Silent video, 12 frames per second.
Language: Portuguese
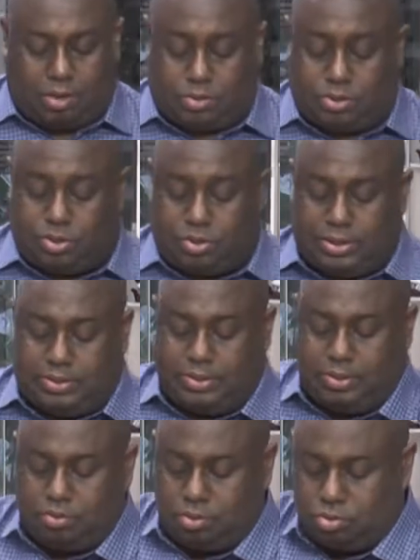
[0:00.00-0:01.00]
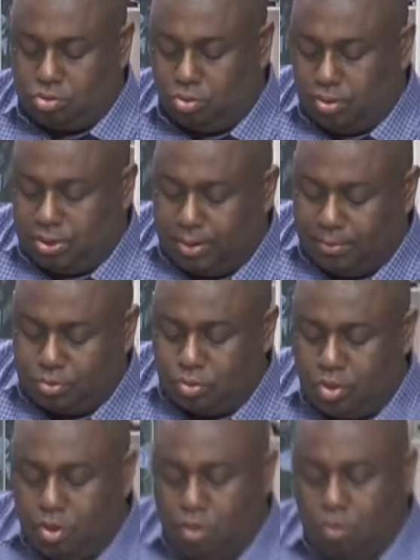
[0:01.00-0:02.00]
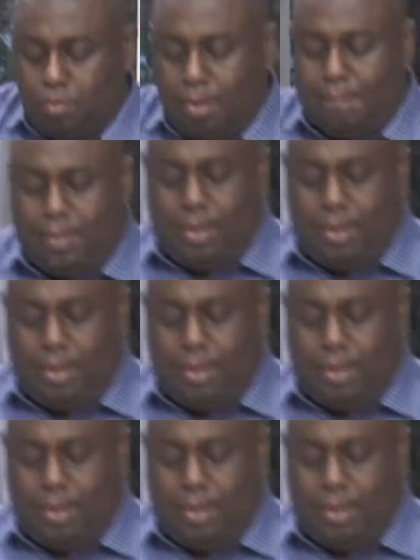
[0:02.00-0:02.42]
calças de tecido, nós colocamos uma